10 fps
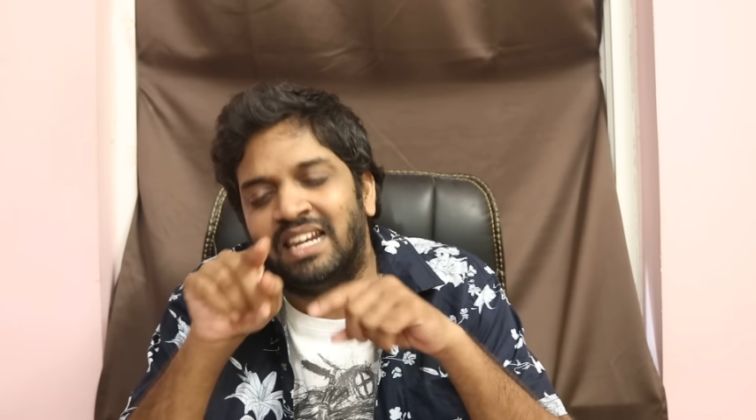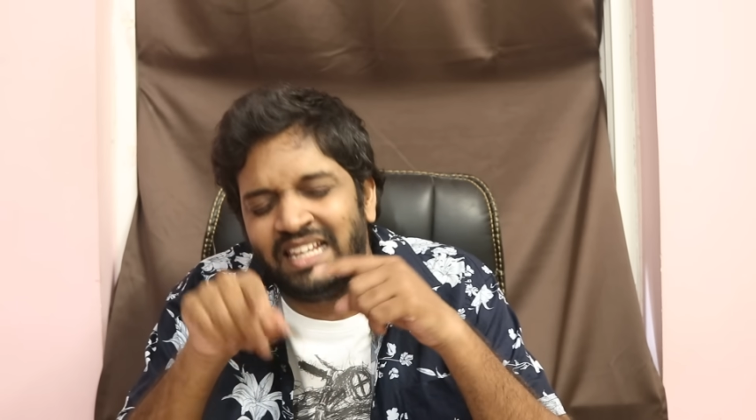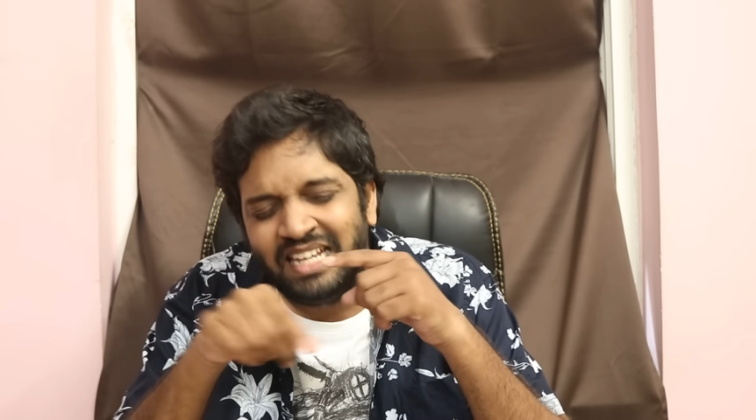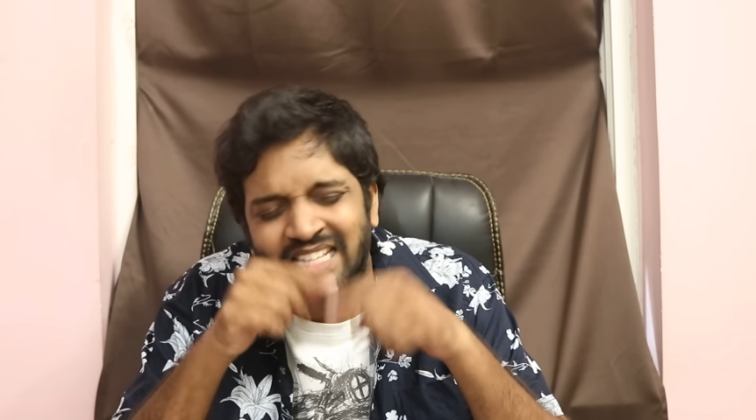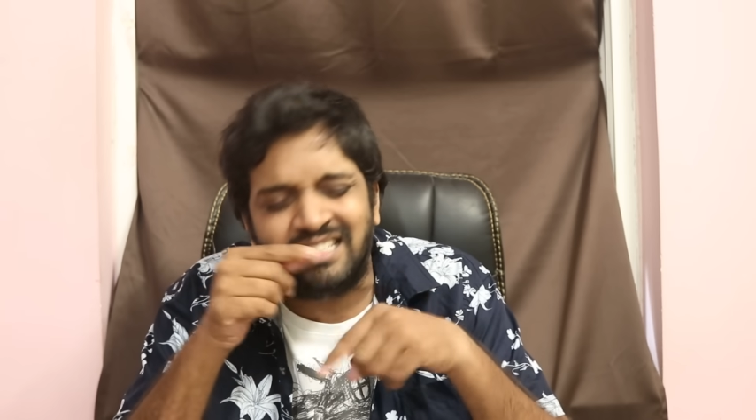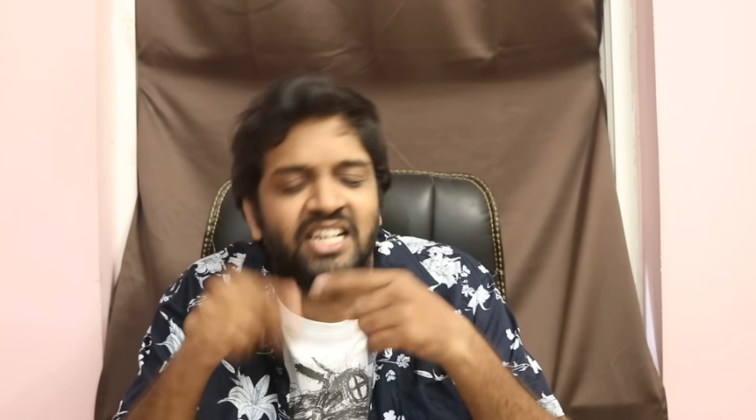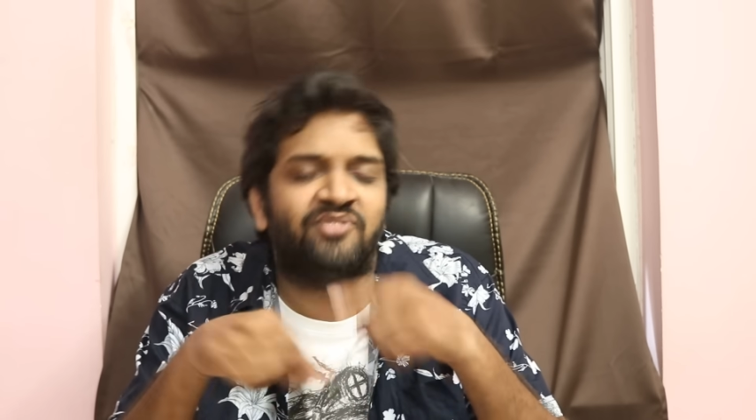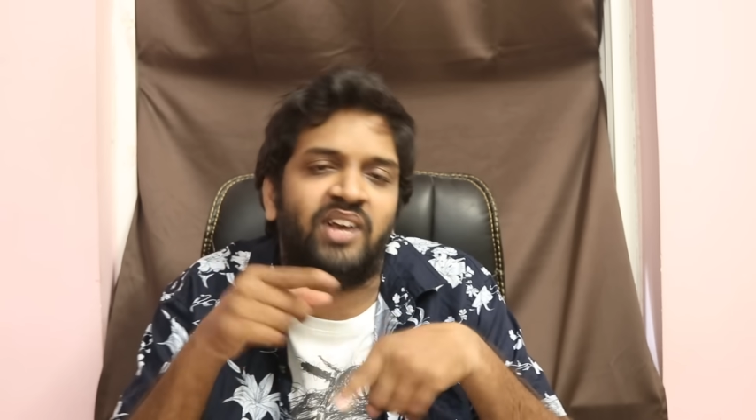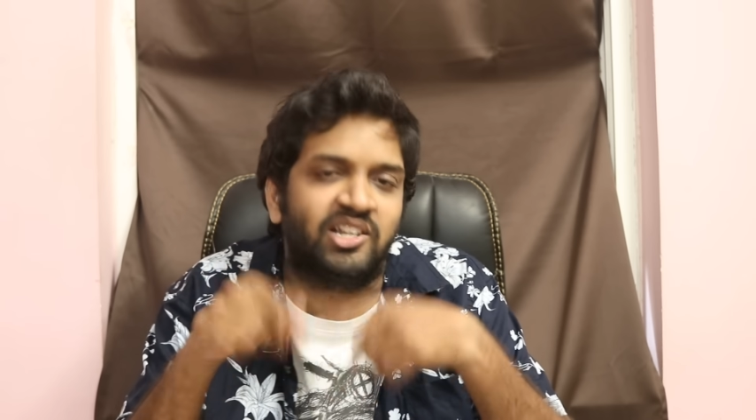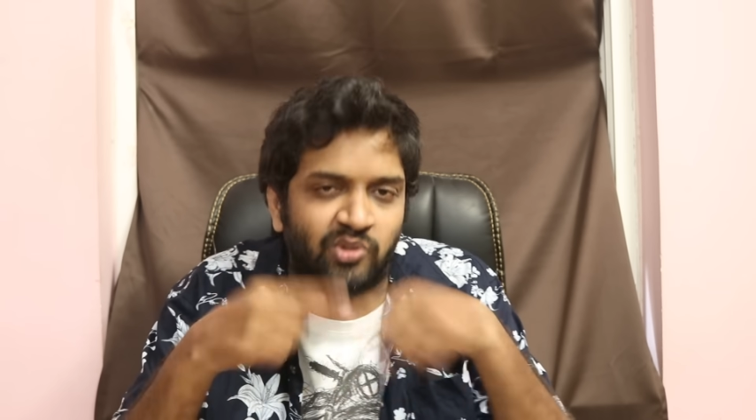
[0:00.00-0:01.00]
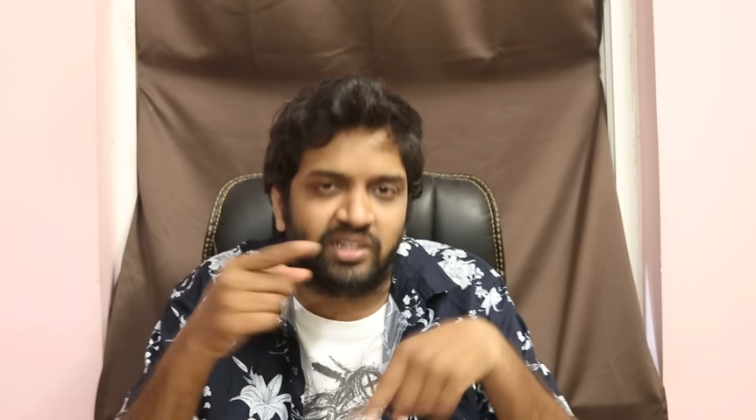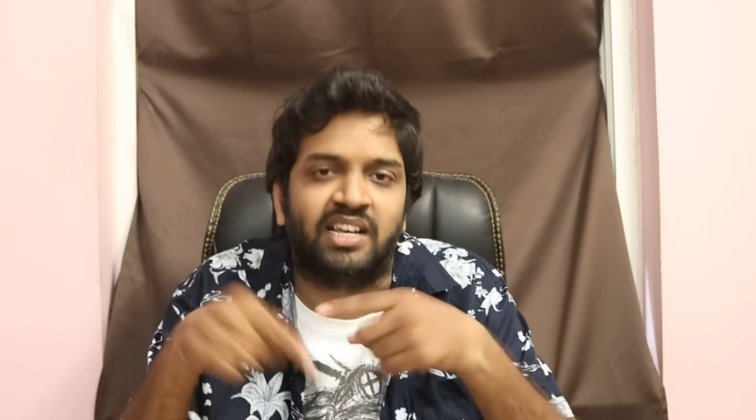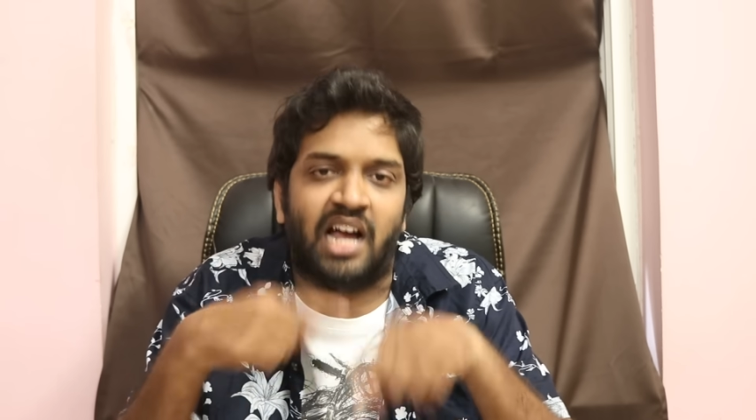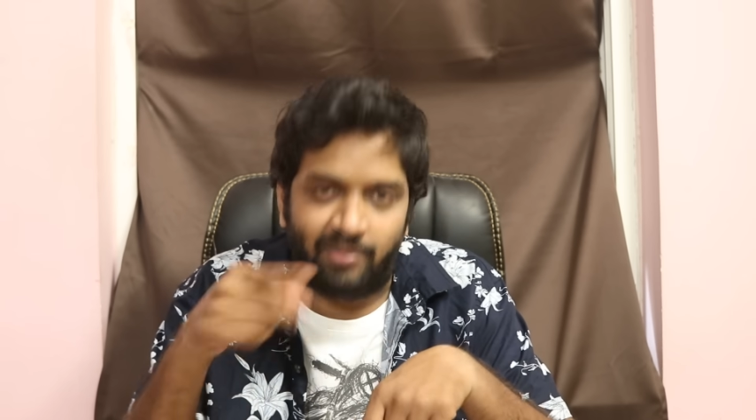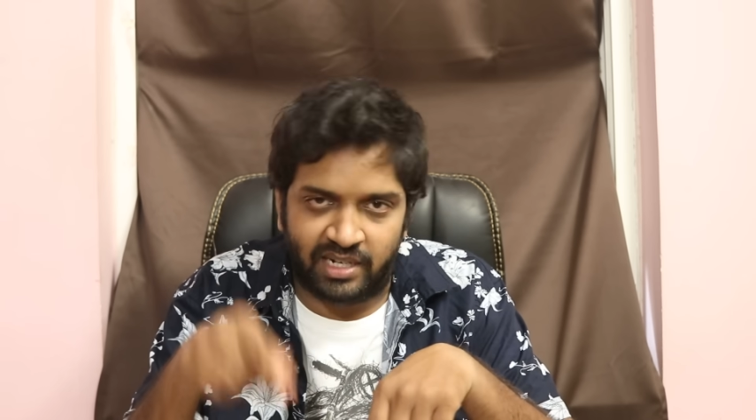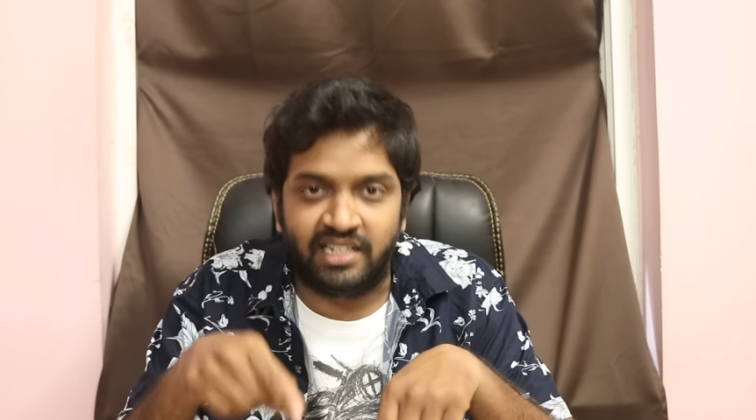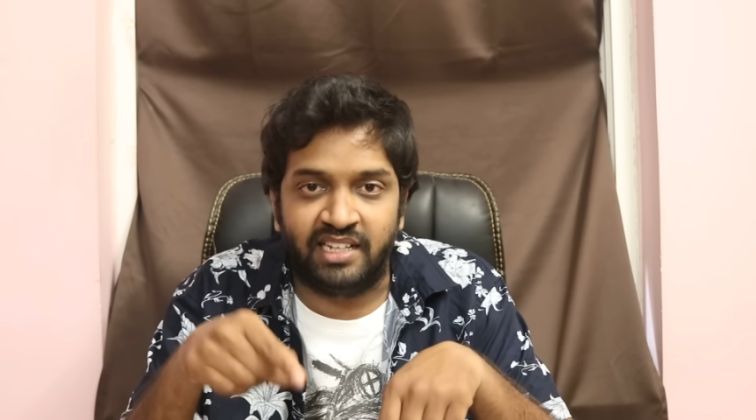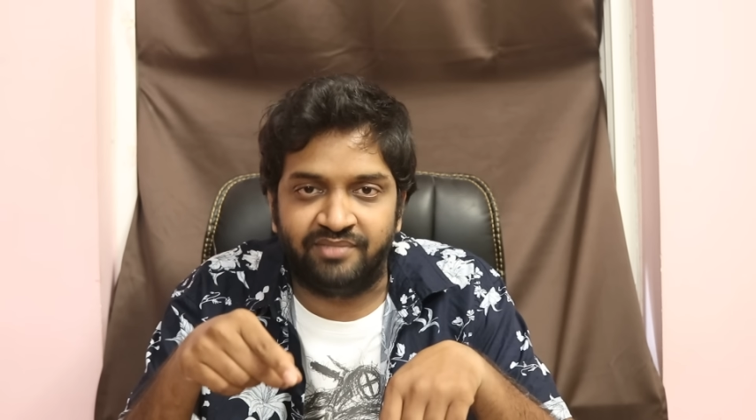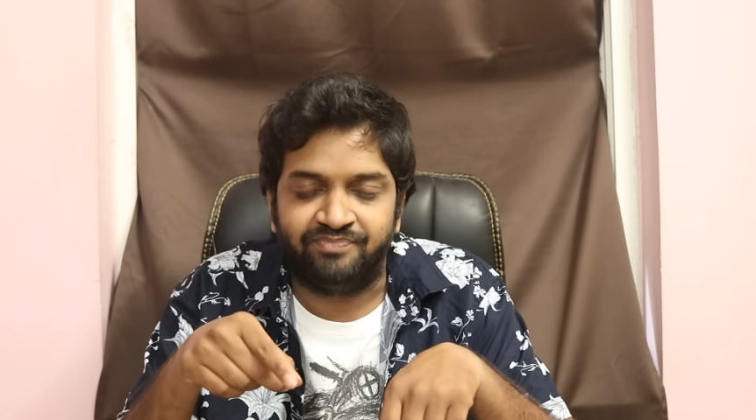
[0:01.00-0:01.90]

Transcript: లీస్ట్ డిఫరెన్స్ ఉంది కాబట్టి